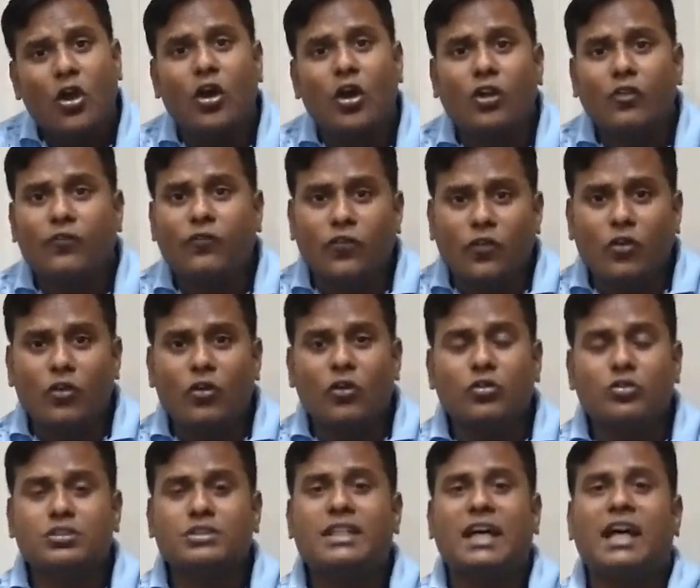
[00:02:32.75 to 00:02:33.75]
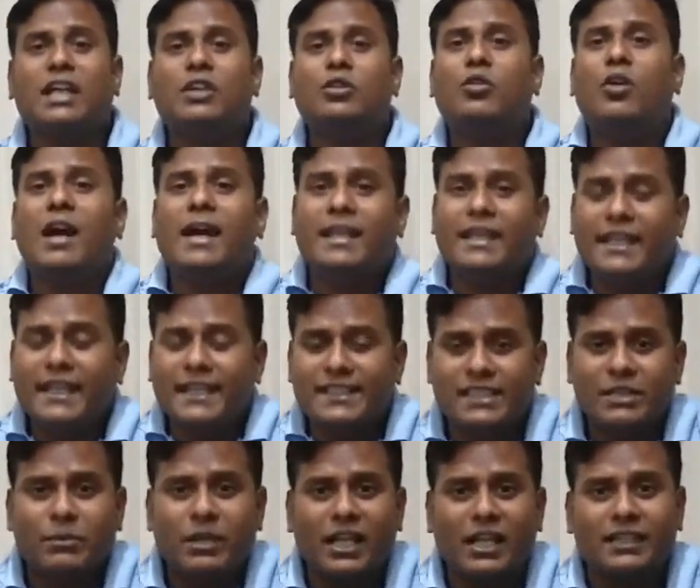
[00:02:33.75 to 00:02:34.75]
और वो उस दान को आगे
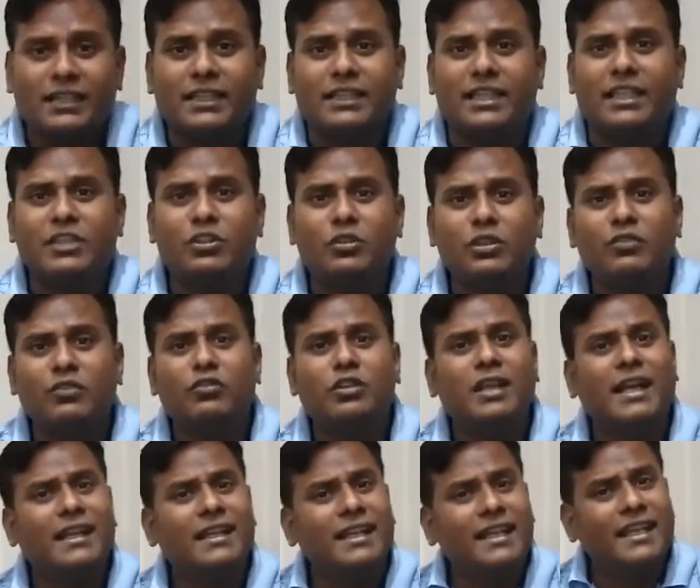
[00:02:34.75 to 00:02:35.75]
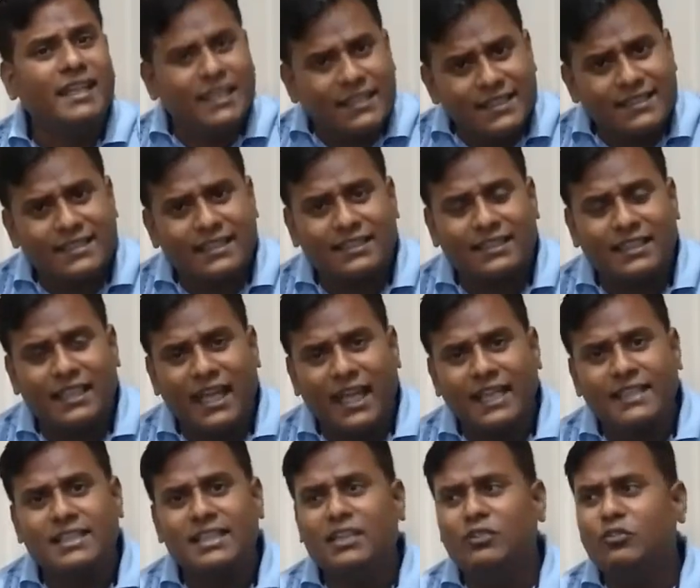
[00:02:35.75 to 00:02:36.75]
कैसे बढ़ाते थे क्योंकि वो दान नहीं दे सकते हैं
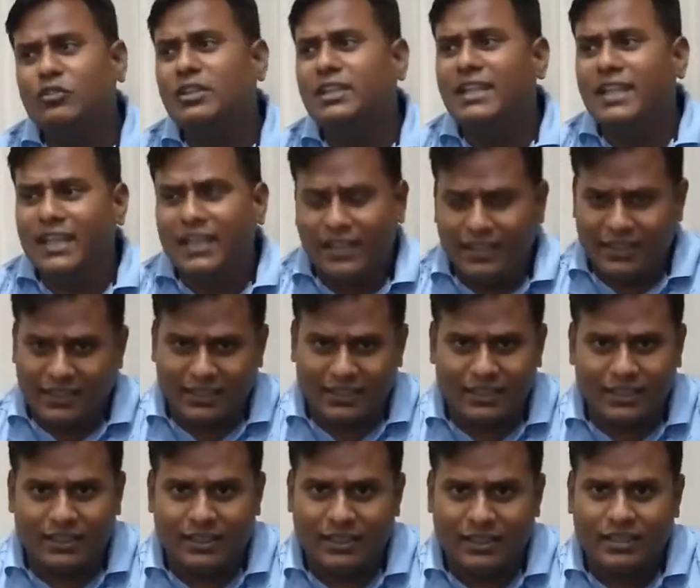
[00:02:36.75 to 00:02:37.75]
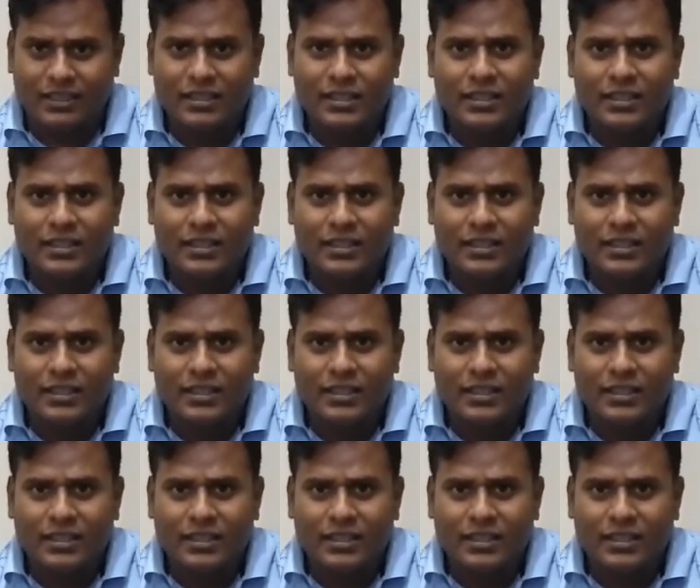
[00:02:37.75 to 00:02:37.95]
इसलिए वो दिए खरीदते थे